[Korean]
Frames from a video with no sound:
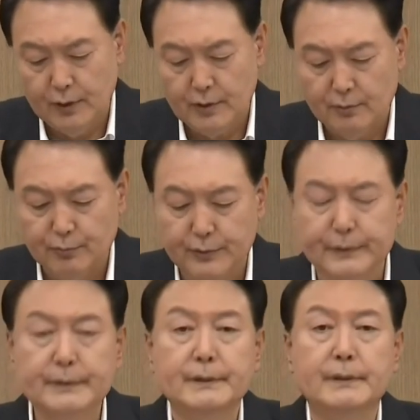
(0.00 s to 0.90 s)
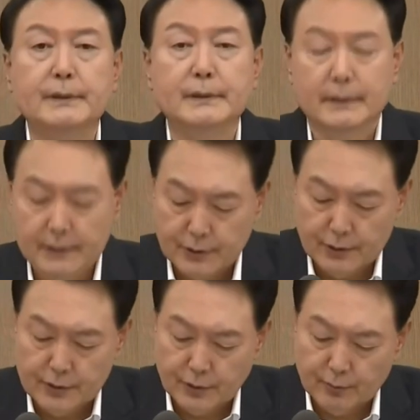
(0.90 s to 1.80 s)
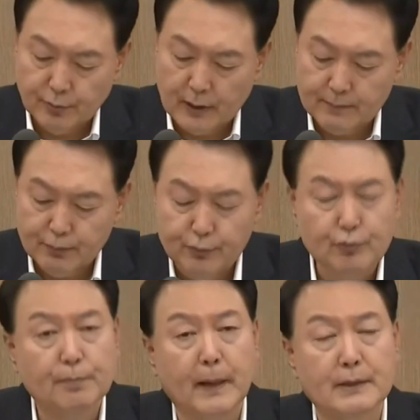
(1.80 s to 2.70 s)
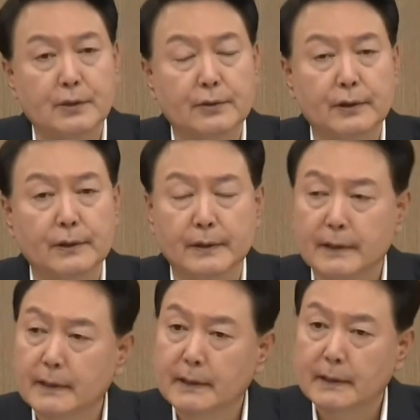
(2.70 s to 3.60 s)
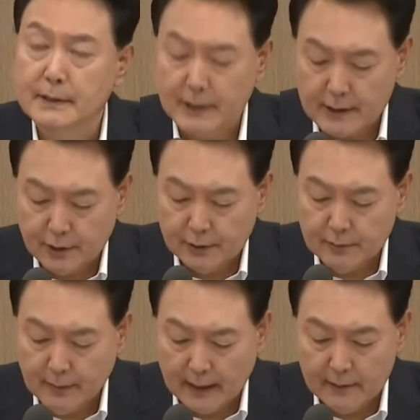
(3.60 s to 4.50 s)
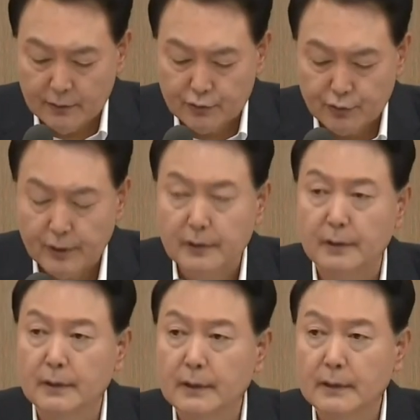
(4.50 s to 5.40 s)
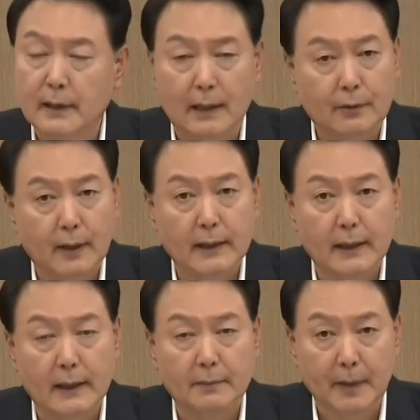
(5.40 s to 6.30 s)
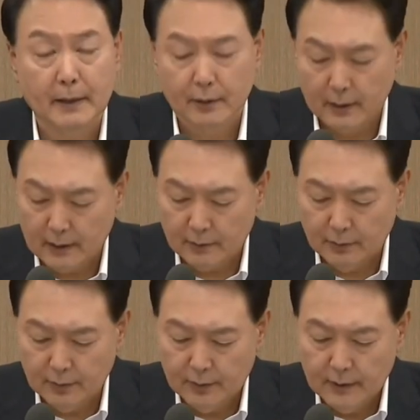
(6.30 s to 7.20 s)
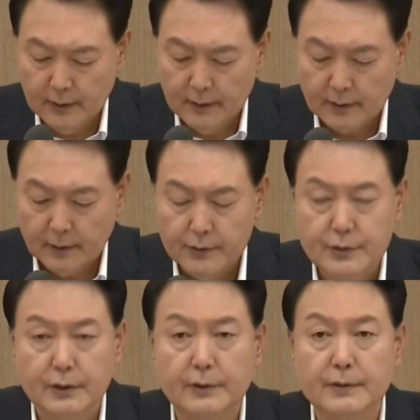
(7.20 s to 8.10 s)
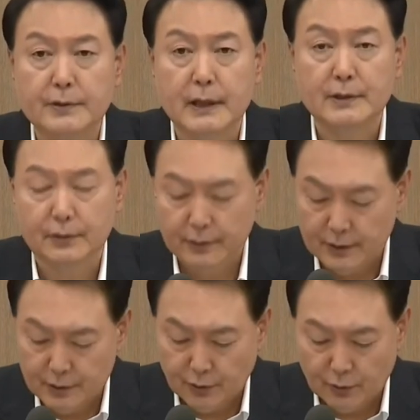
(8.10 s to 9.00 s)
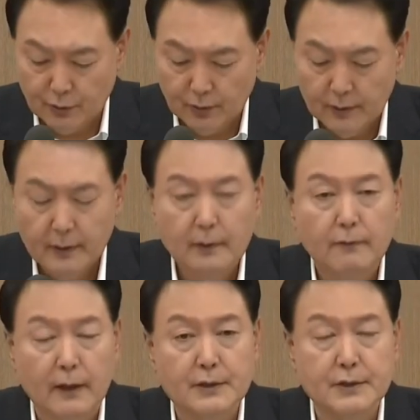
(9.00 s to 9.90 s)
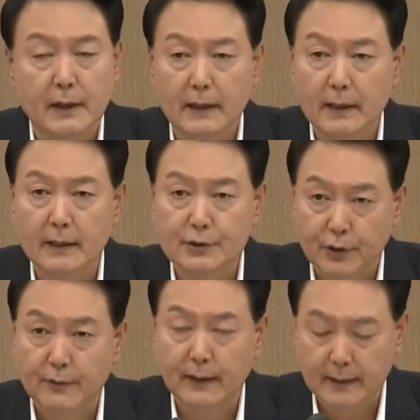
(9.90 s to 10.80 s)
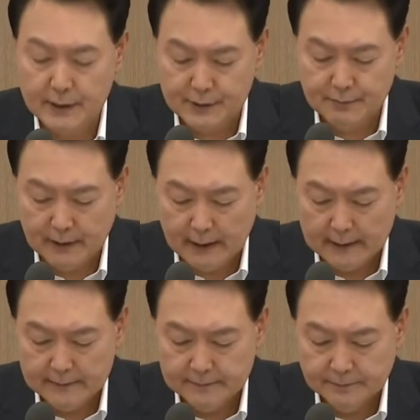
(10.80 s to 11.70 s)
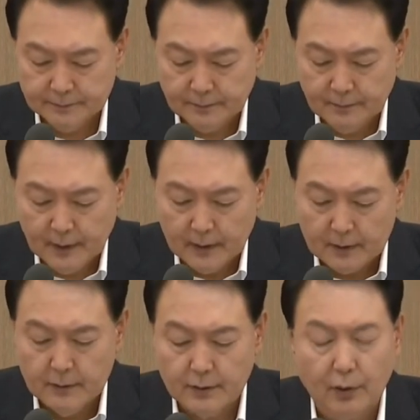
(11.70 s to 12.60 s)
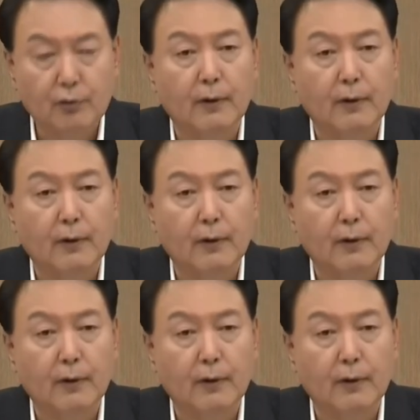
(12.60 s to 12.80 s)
우리 정부는 전 정부가 푹 빠졌던 재정 만능주의를 단호하게 배격하고 건전 재정 기조로 확실하게 전환했습니다. 그